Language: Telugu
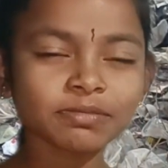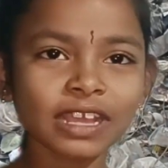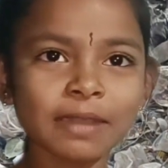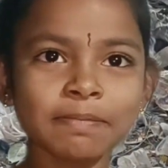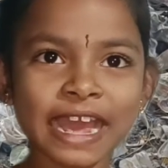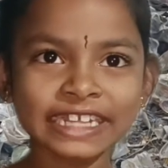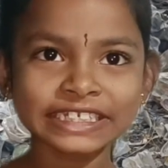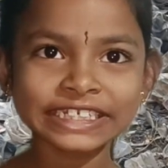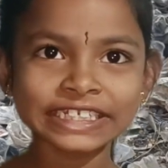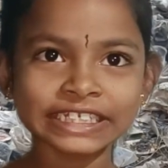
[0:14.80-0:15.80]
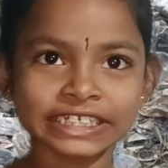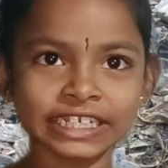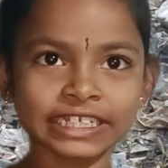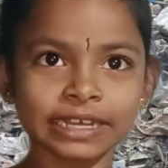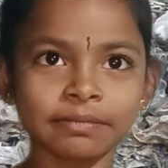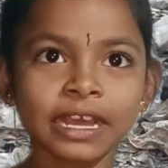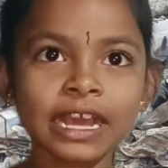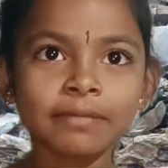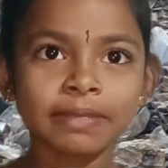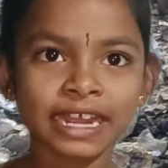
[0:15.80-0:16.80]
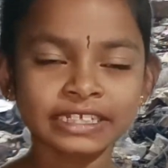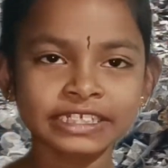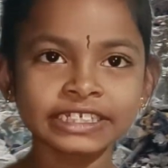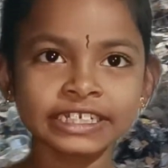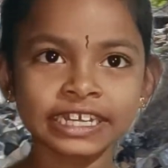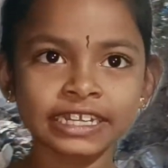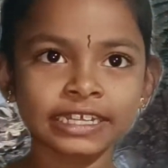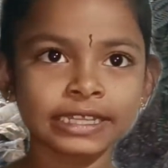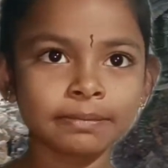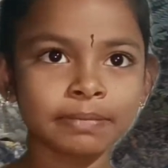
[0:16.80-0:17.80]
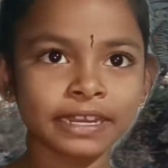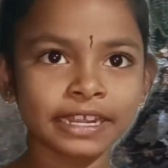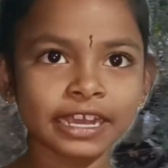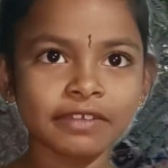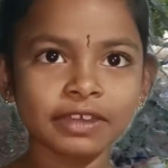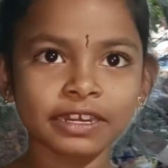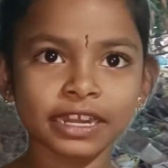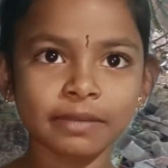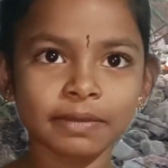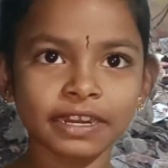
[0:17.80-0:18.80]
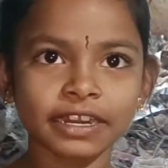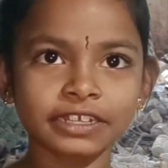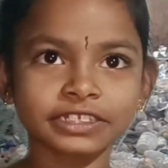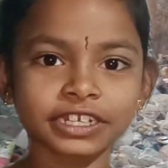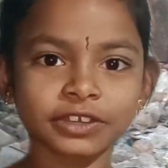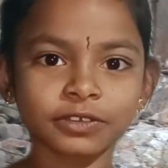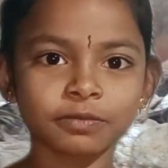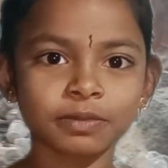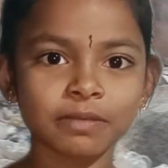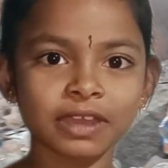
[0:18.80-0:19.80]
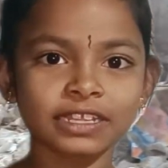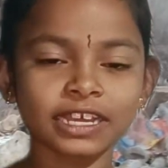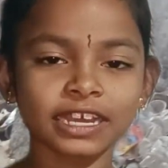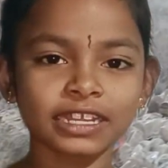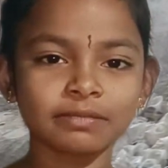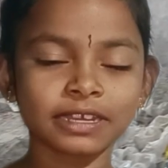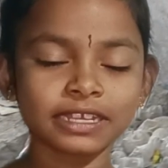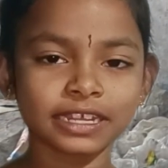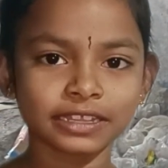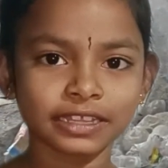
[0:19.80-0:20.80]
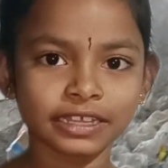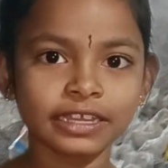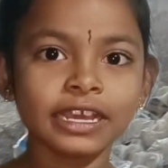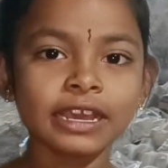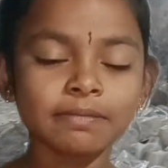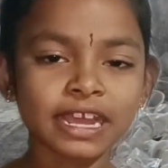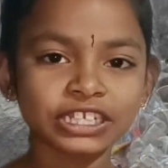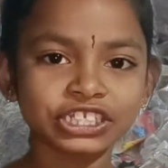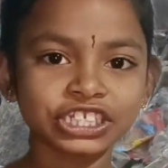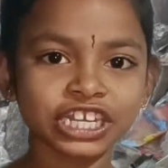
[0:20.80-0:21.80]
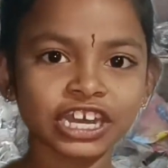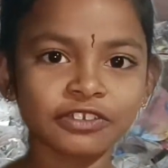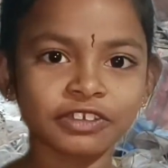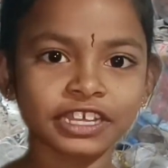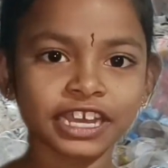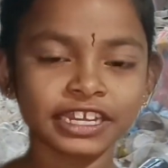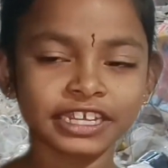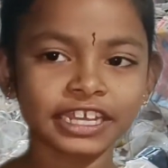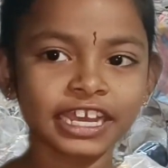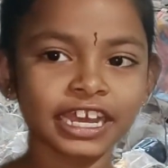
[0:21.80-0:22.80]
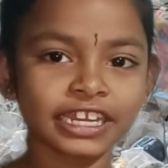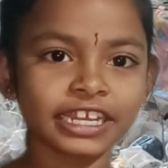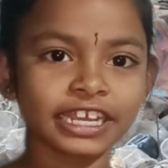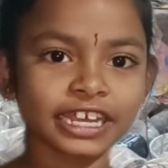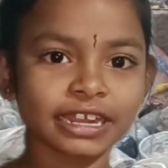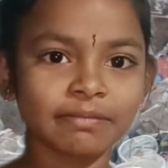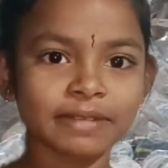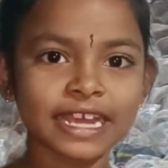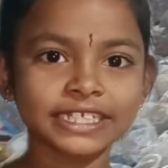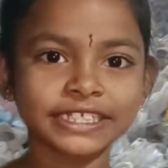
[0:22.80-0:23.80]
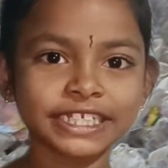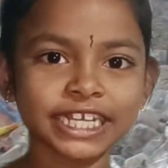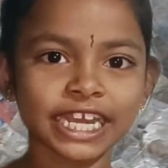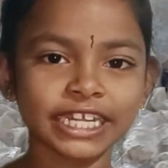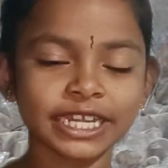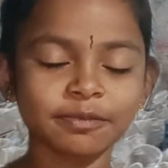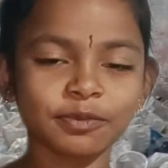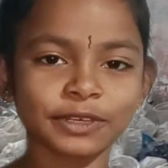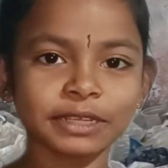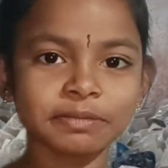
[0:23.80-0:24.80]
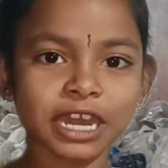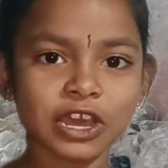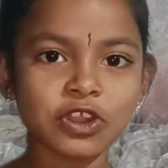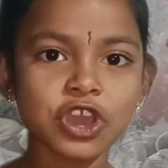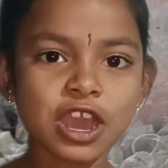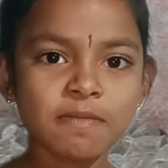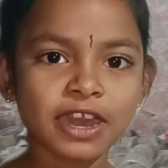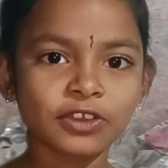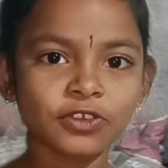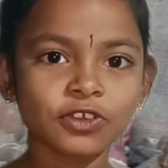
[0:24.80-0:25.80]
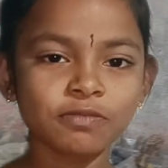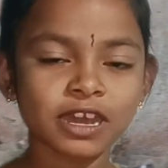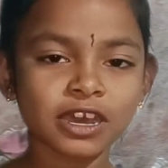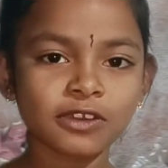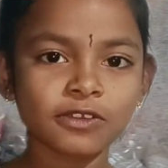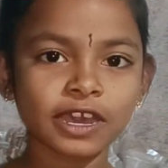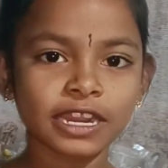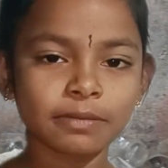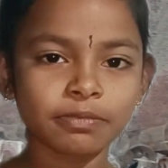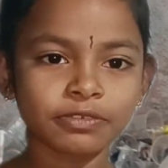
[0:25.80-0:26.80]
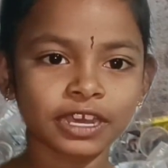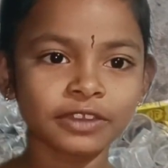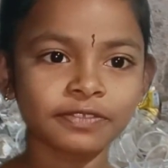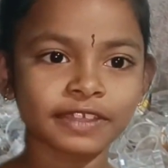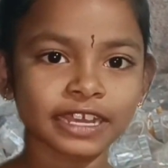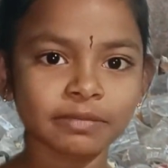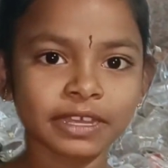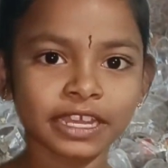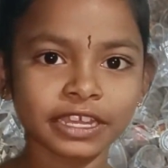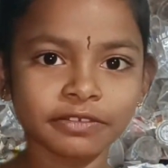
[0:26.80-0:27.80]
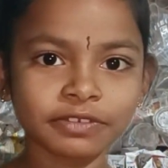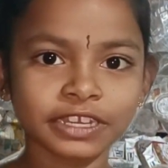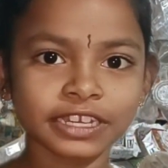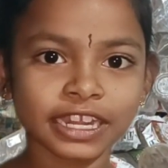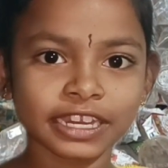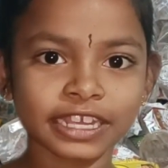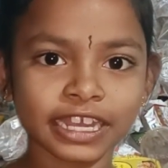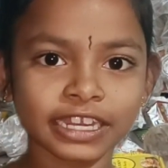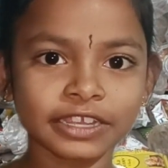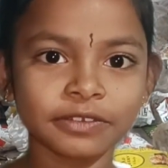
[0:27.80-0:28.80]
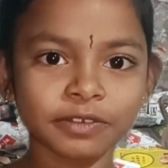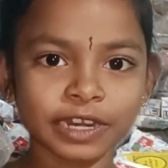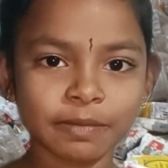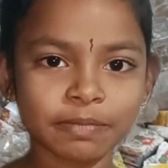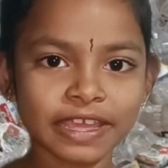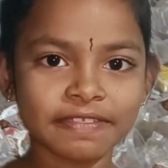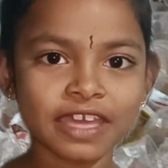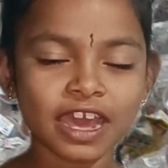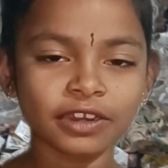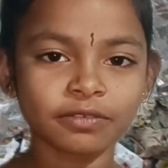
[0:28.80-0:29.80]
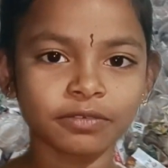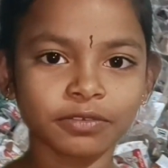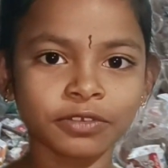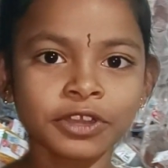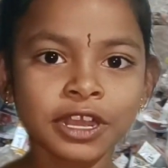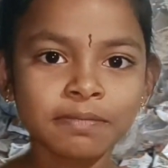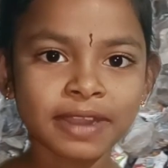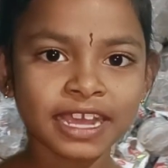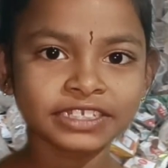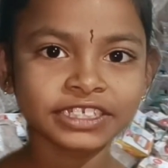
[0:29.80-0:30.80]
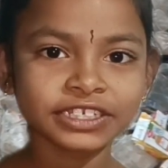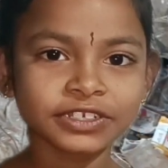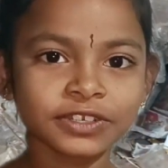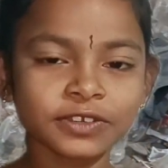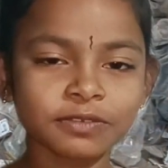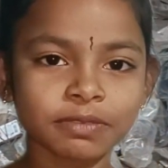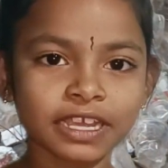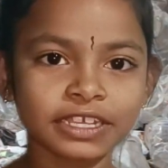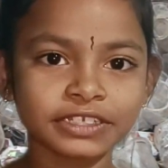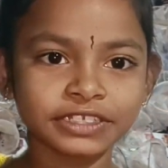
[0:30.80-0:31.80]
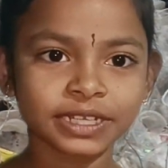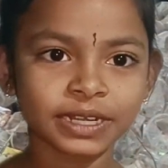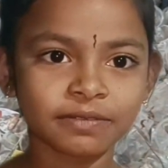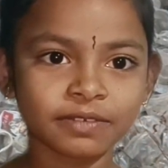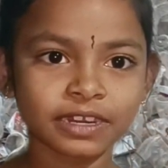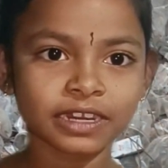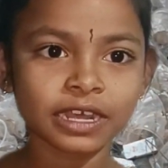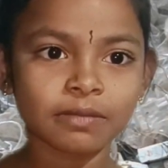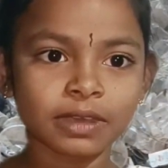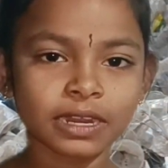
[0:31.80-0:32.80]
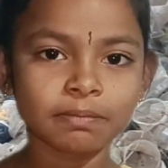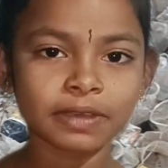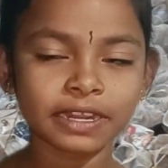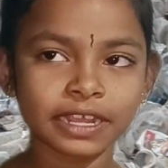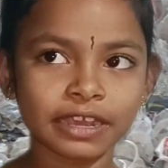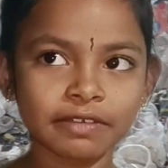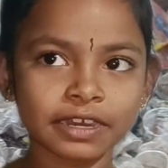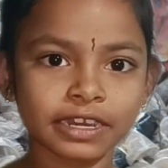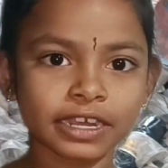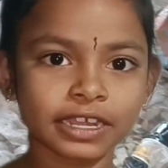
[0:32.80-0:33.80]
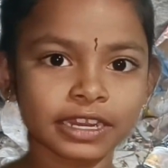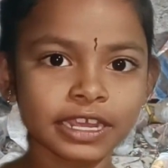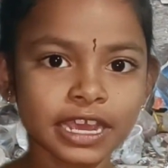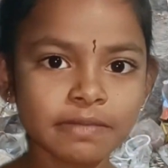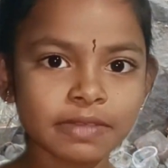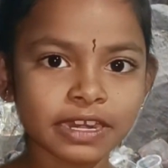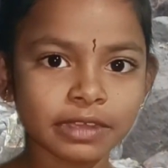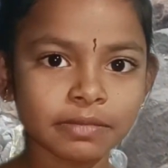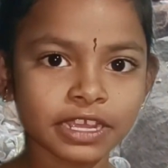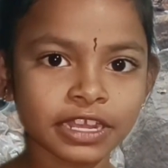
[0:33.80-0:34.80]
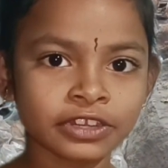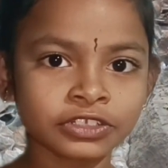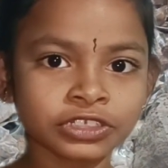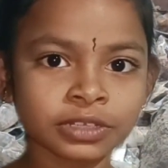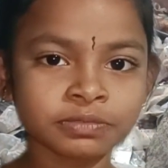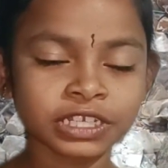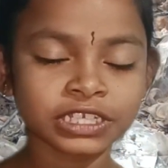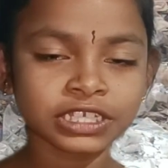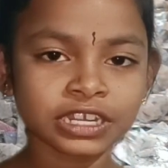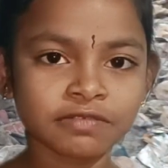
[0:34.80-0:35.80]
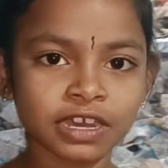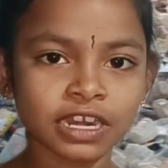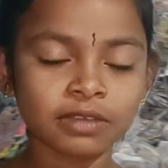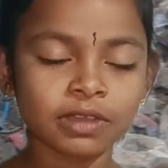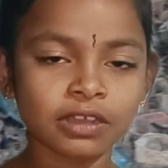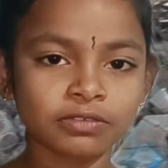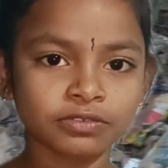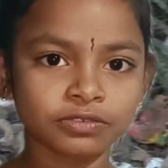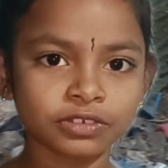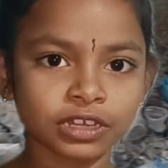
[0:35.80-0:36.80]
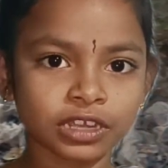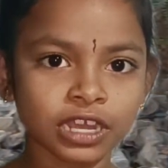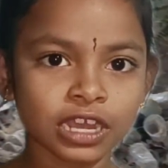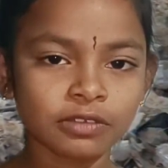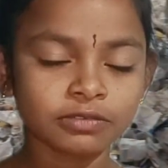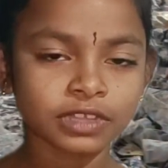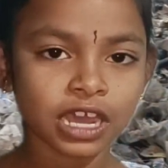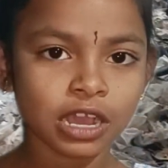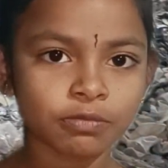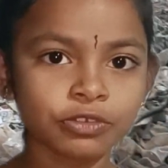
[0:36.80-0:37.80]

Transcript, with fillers: Plastic Nishedam. ప్లాస్టిక్ అనేది పర్యావరణ పరిరక్షణకు ప్రమాదకరమైనది ప్లాస్టిక్ ఆరోగ్యానికి హానికరం ప్లాస్టిక్ కంటే పొలిమాల్ మనోమాల్ అనే పునరుత్తకమయ్యే యూనిట్లను కలిగి ఉన్న పెద్ద అణువులు ప్లాస్టిక్ను ఉపయోగించడం వలన మన పర్యావరణాన్ని మనమే కలుషితం చేసిన వాళ్ళము అవుతున్న అవుతాము